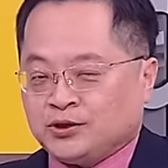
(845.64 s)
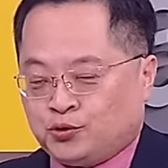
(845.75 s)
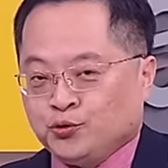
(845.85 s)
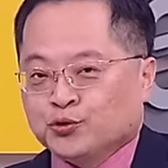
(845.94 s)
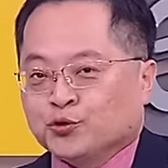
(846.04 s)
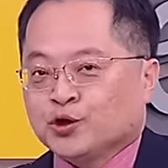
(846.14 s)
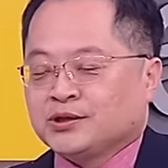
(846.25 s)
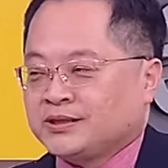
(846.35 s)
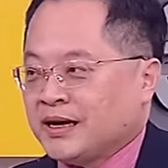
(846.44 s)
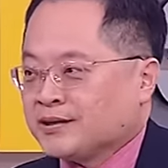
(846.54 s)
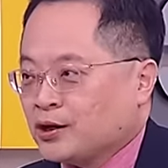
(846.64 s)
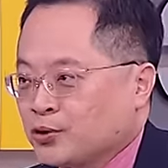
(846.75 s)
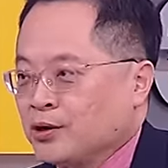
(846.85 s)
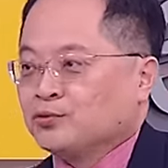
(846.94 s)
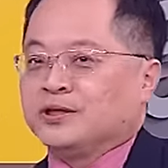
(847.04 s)
据说抢到
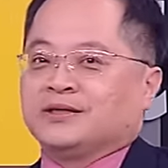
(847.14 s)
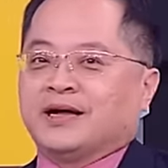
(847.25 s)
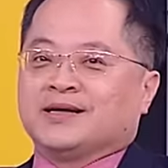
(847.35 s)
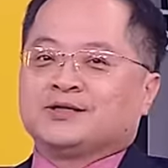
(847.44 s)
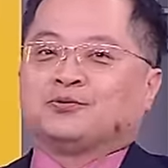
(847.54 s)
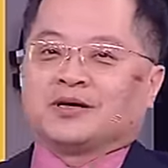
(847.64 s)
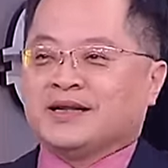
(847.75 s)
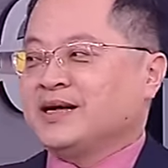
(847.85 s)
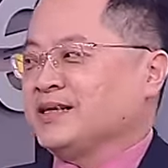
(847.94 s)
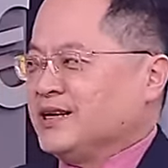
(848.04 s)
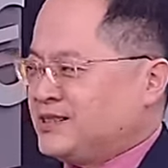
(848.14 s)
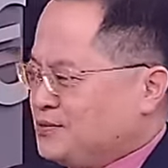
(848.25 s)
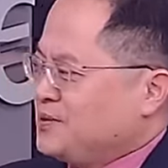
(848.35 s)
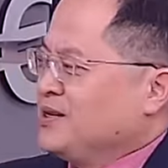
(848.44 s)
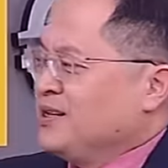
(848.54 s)
川湖订单，但是我跟大家讲，
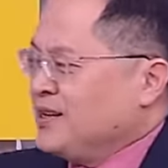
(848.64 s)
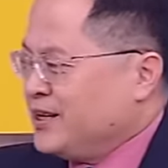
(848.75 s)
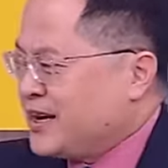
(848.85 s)
你